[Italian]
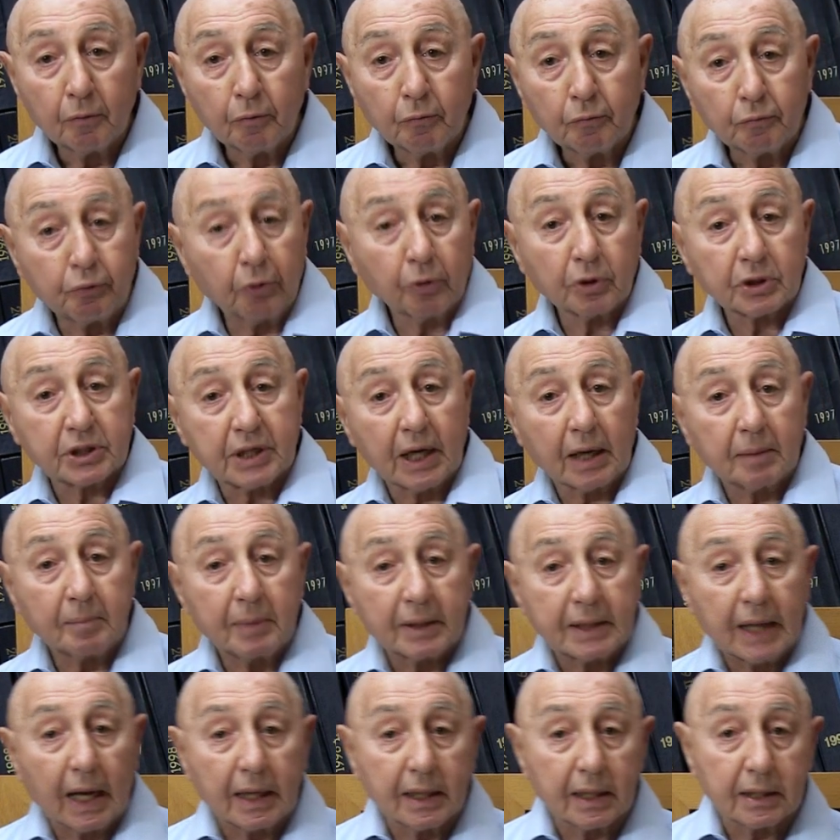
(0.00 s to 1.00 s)
Forse la
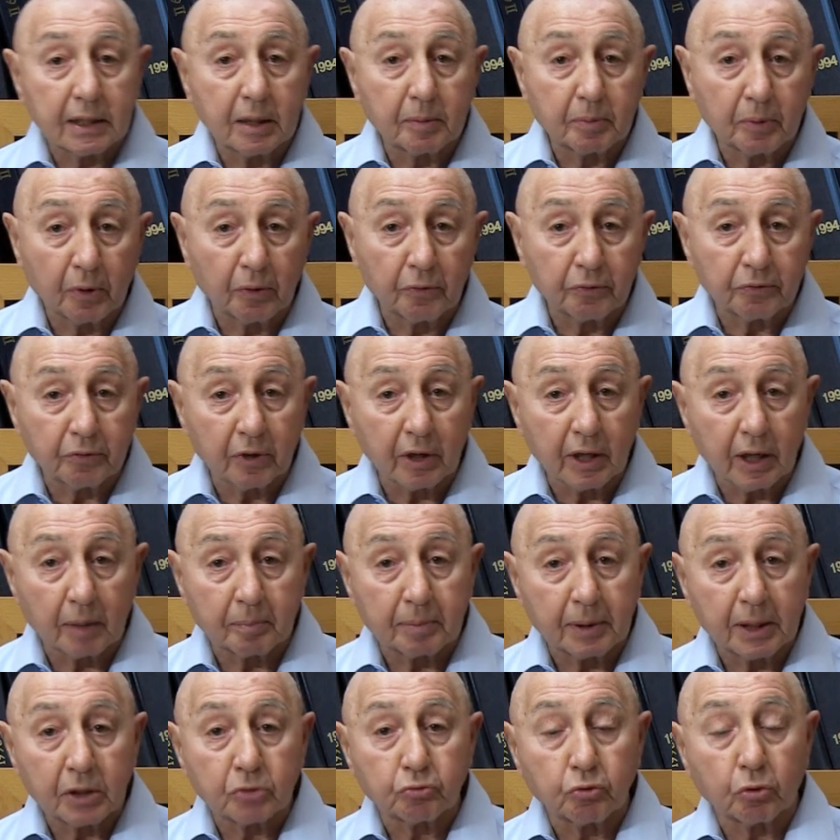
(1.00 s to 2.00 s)
medaglia di bronzo era
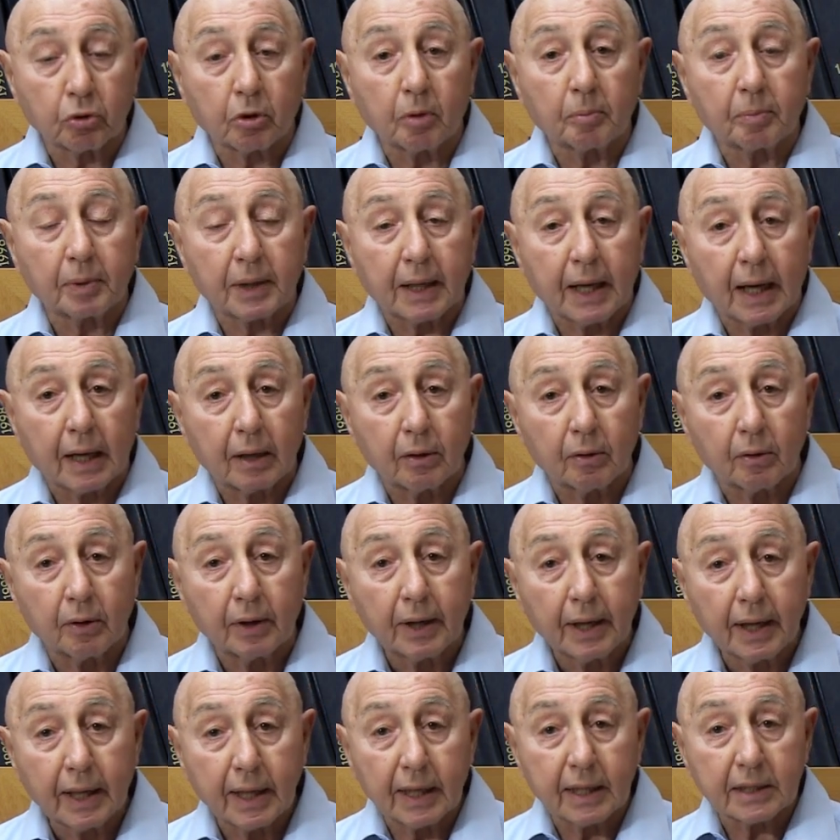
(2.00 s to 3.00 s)
per il suo compleanno,
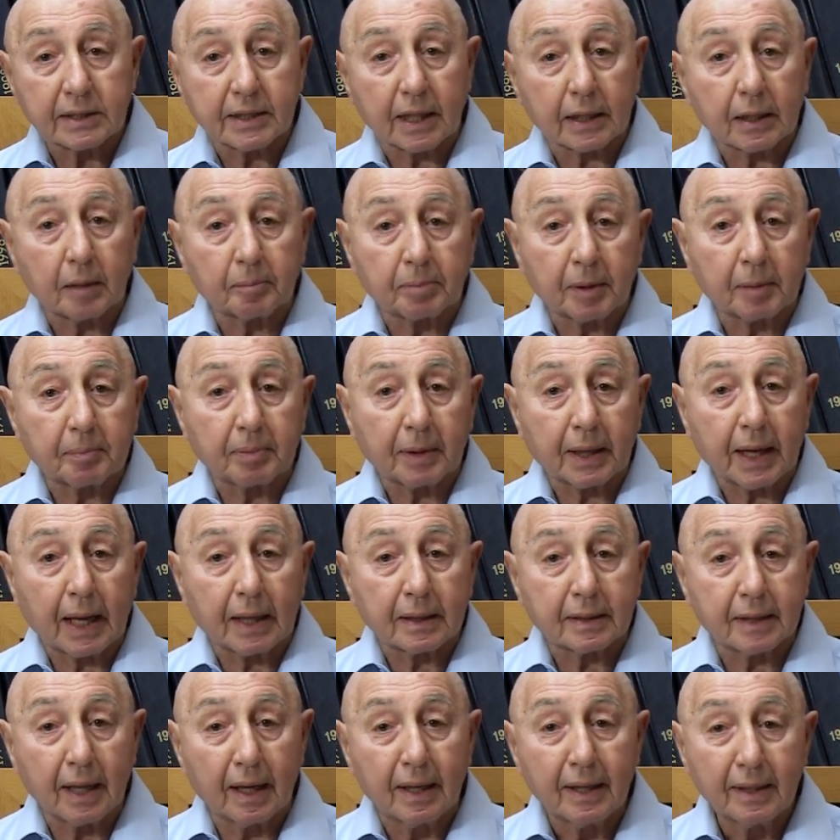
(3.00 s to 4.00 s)
era stata
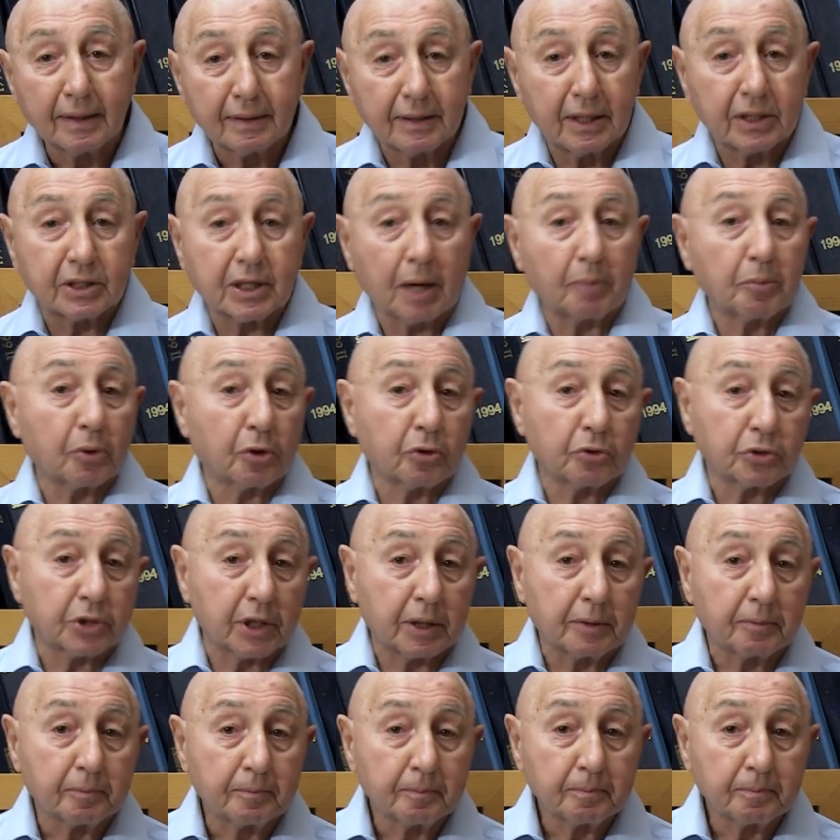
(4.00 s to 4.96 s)
preparata, diciamo così.